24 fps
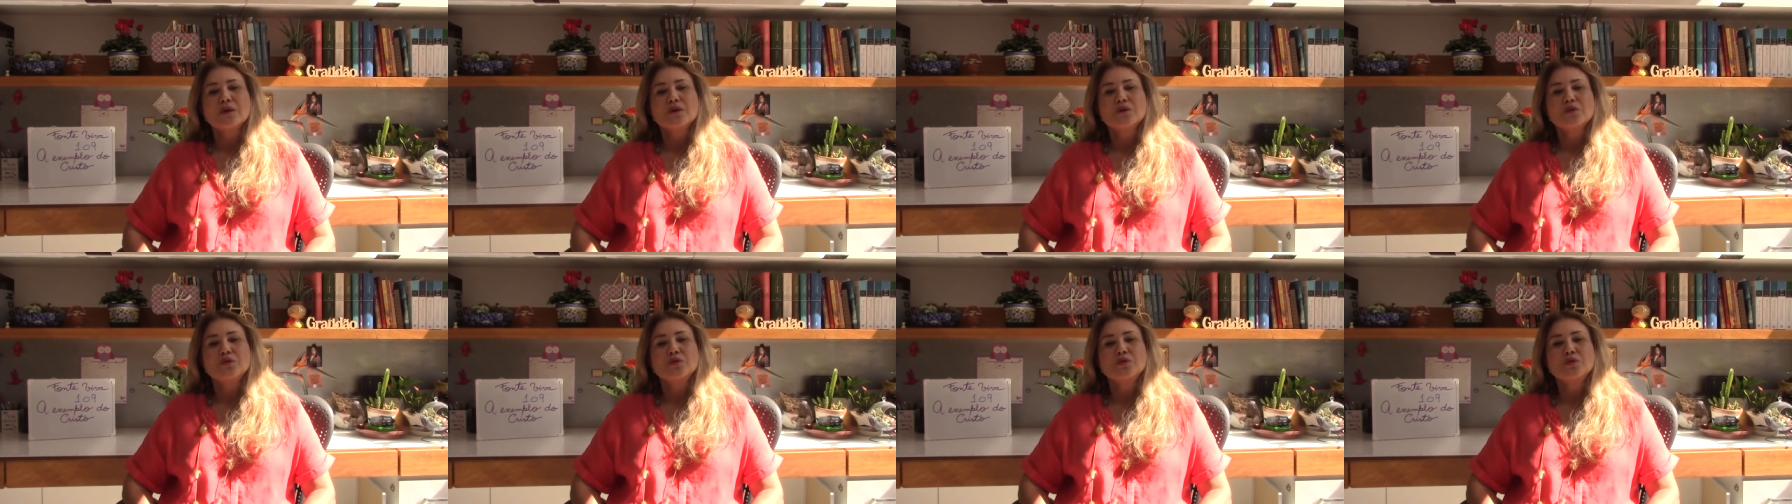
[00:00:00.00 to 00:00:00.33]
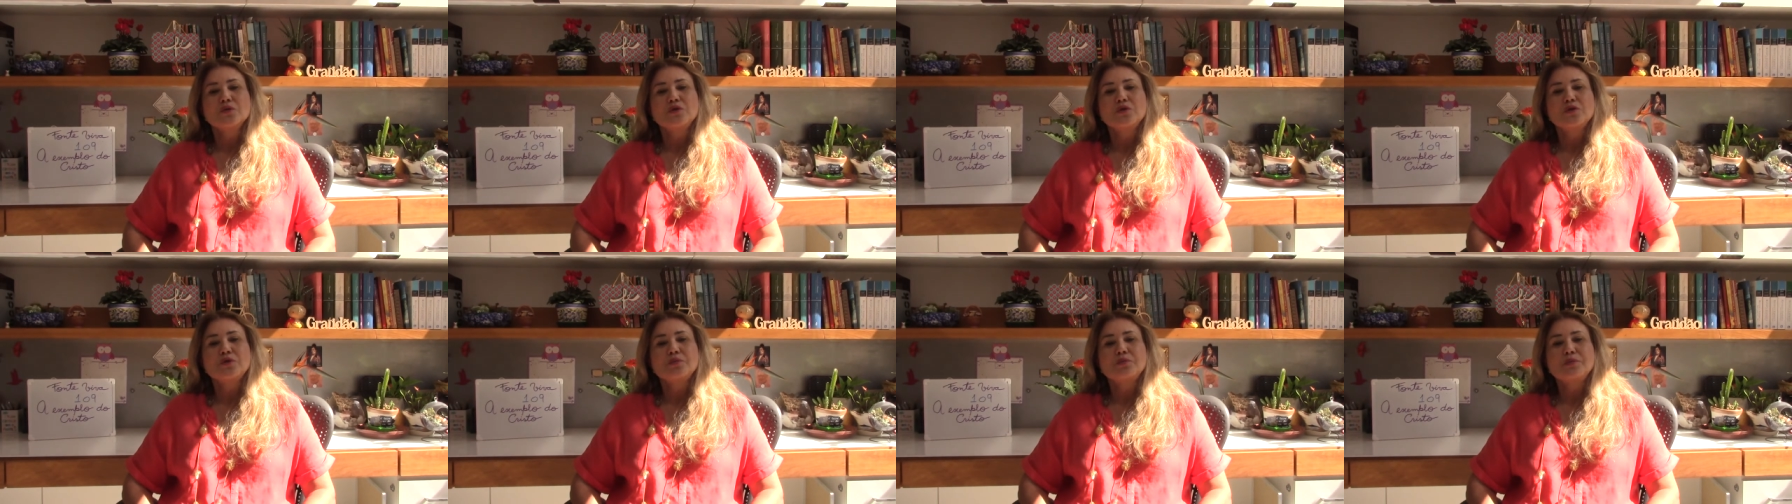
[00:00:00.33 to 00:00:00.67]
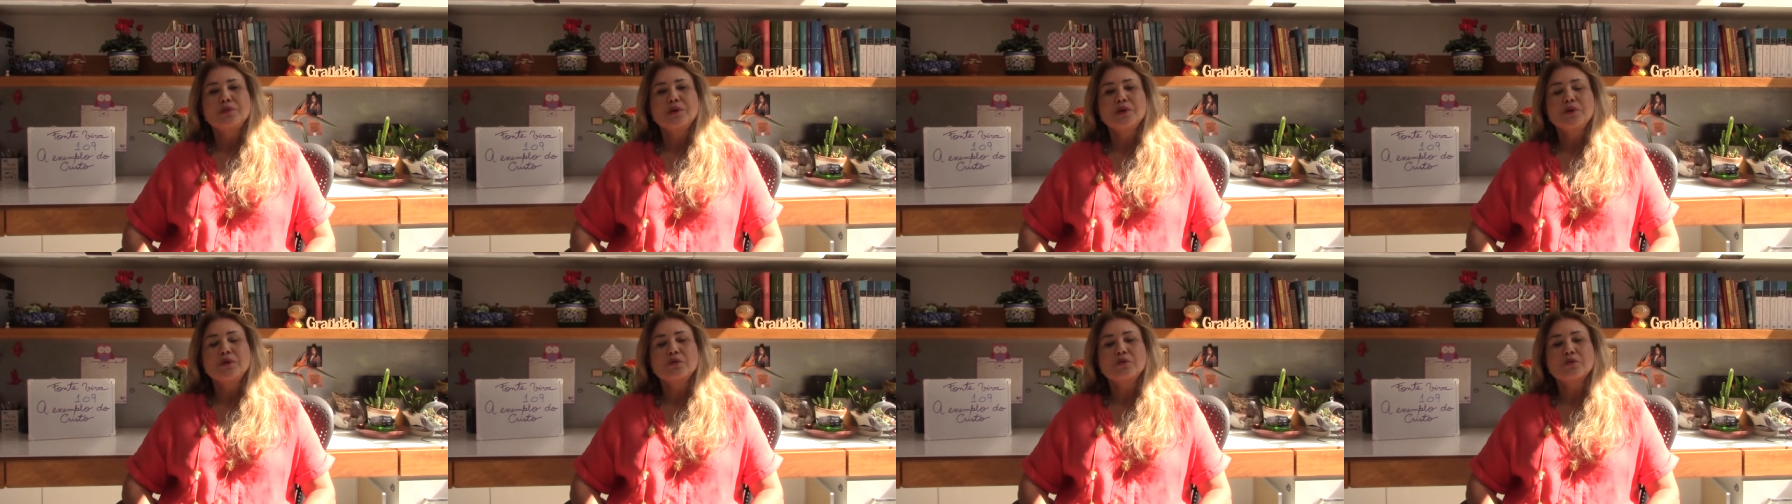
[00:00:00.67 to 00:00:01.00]
do
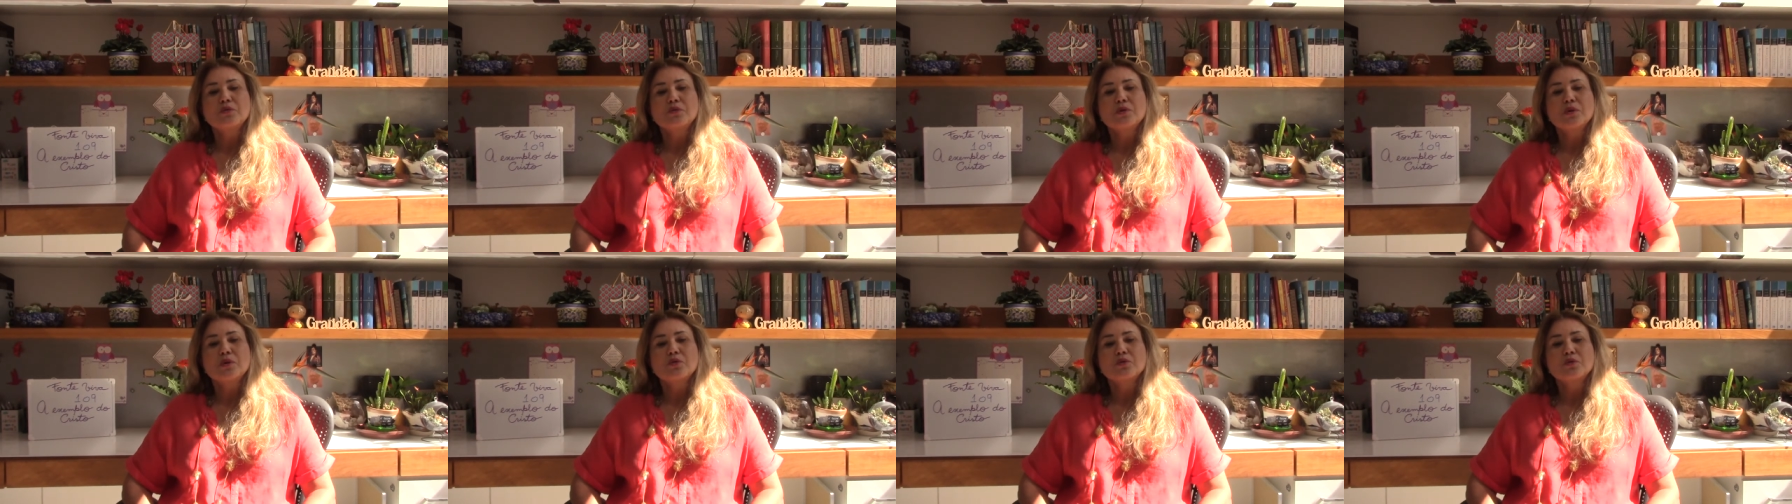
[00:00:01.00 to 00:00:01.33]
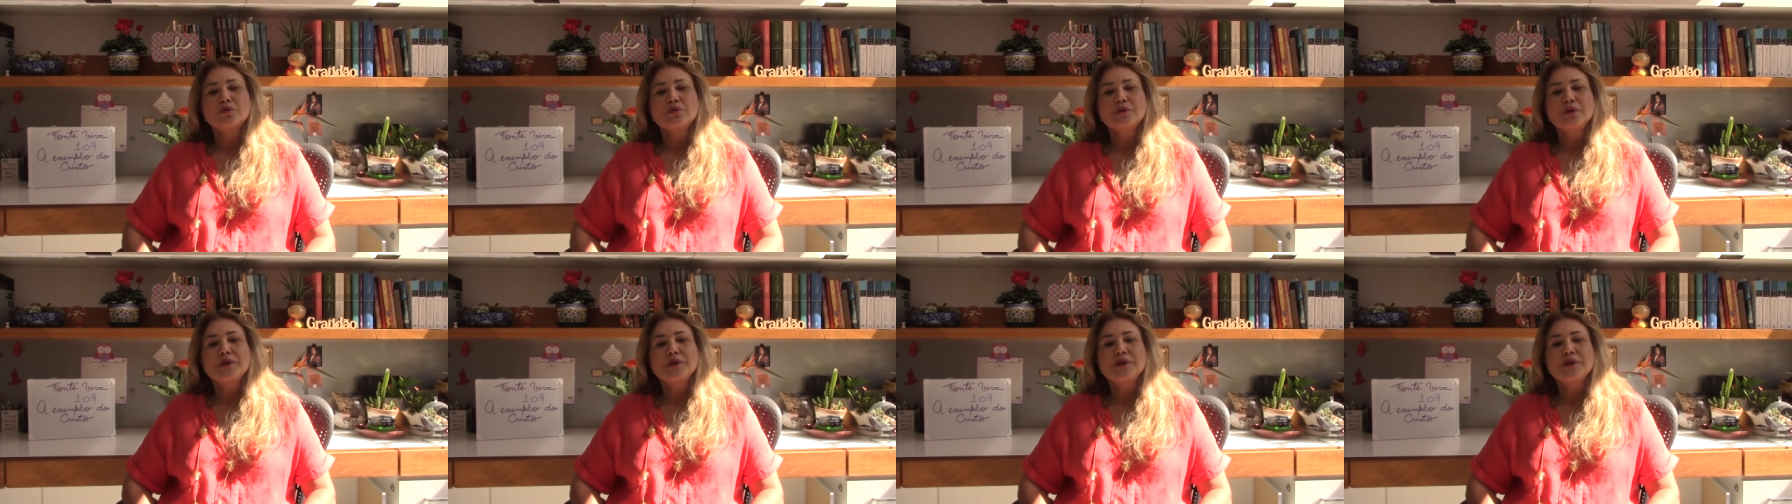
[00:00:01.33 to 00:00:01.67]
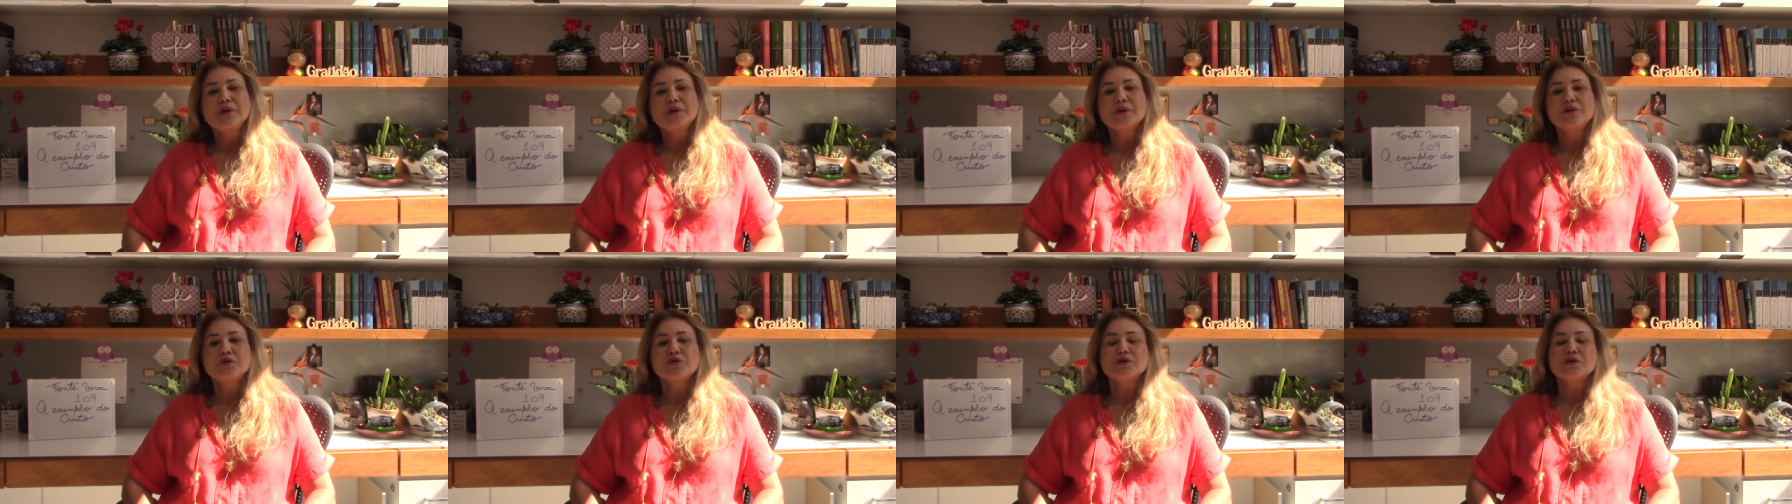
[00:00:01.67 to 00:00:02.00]
espírito
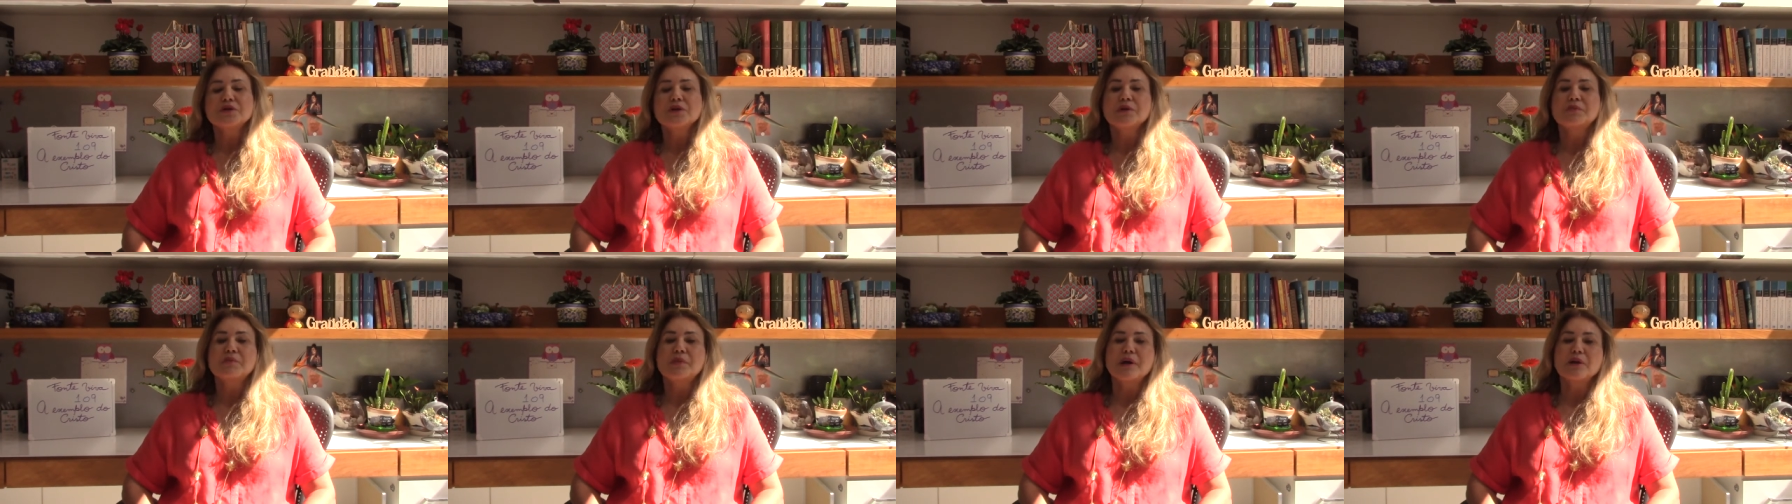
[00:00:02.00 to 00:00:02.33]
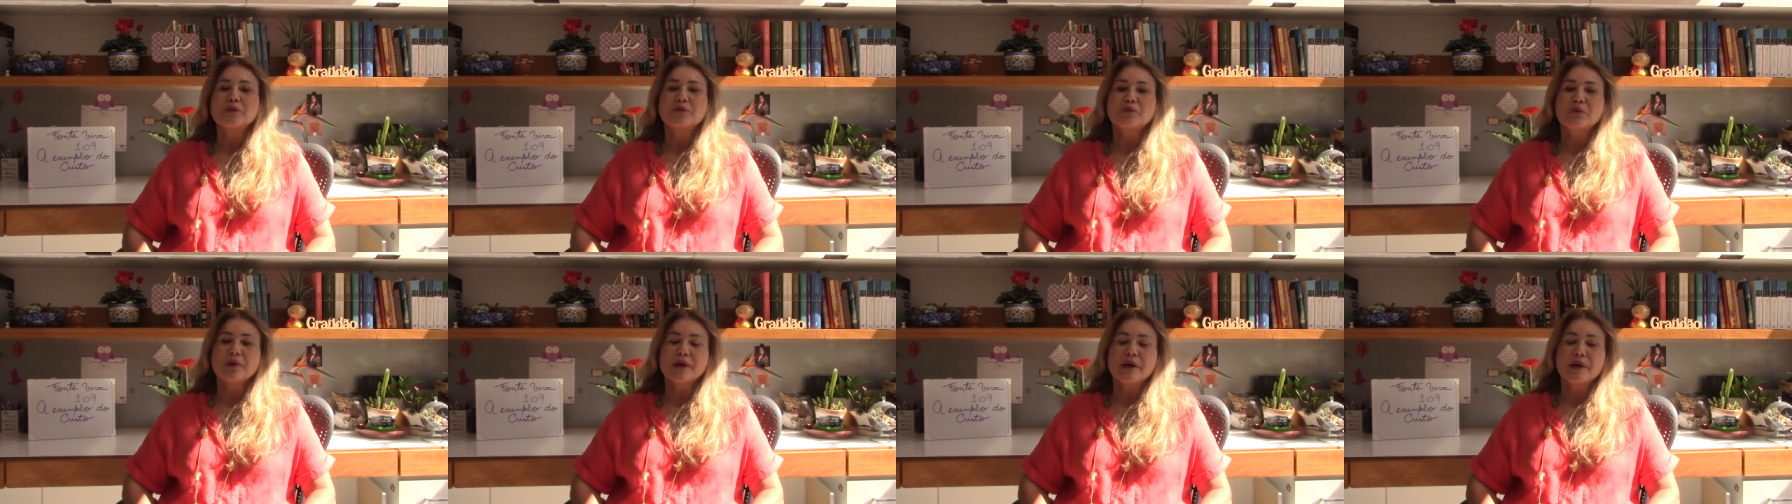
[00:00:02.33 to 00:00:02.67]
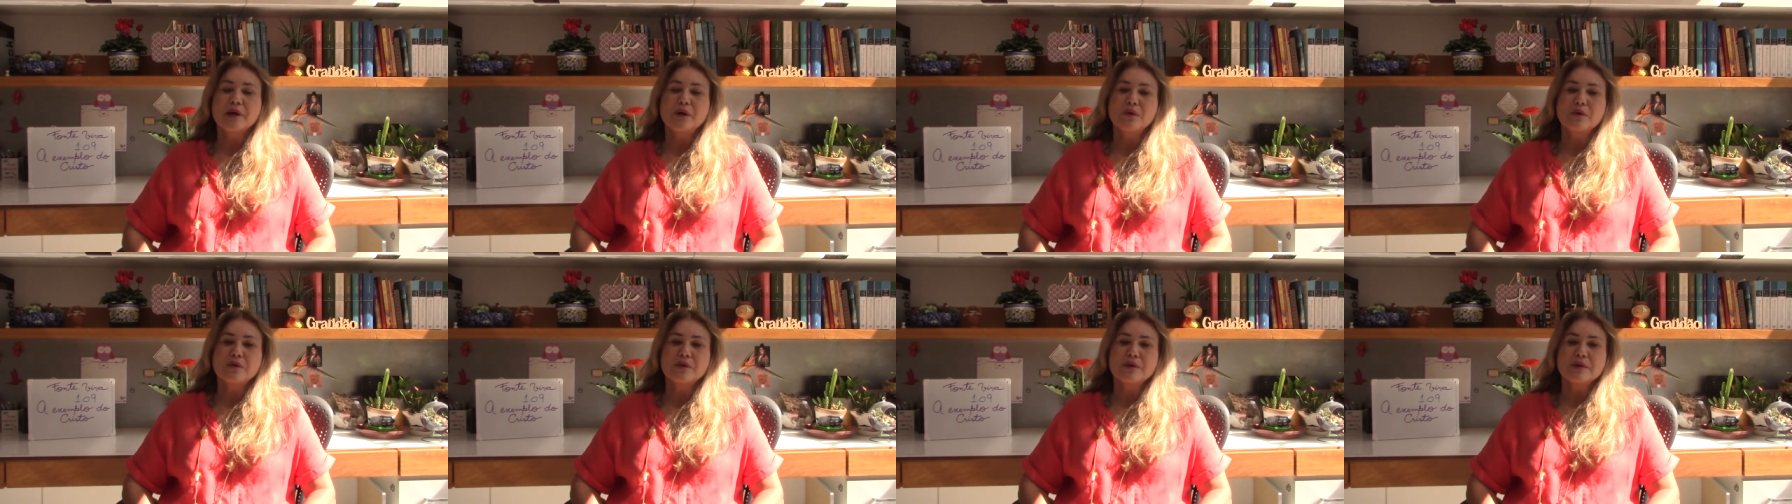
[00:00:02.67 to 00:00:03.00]
autoria de
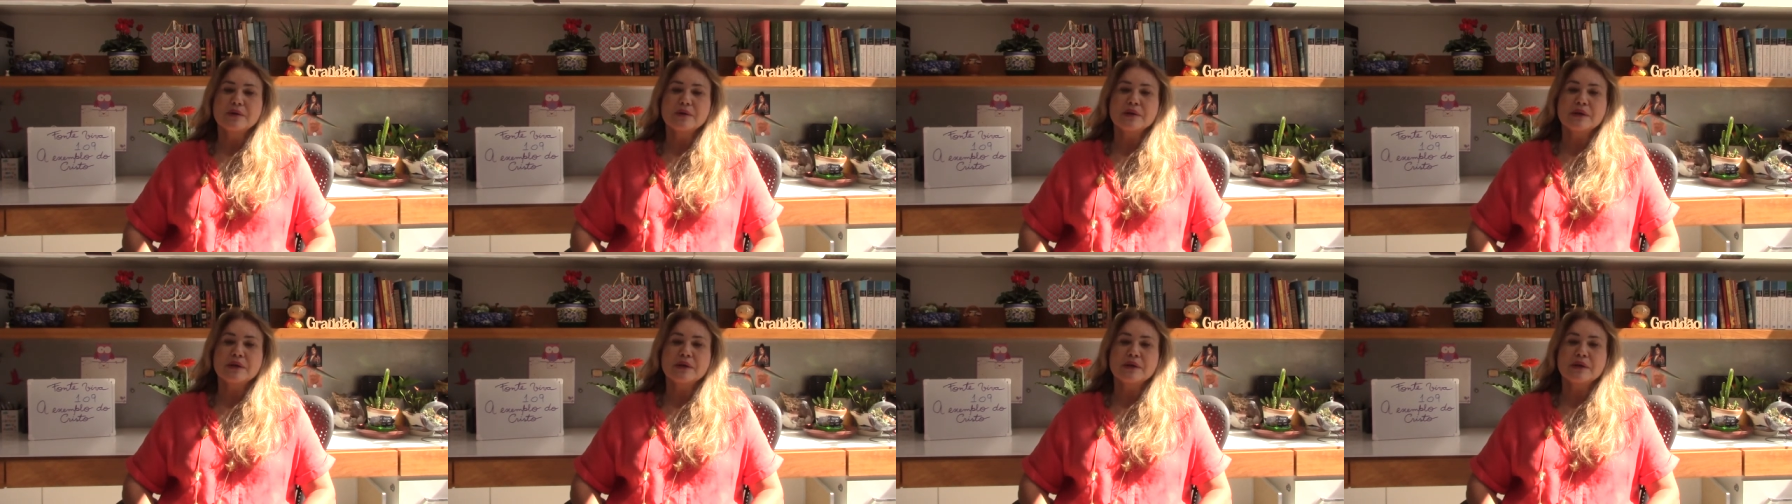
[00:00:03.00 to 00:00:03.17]
Emmanuel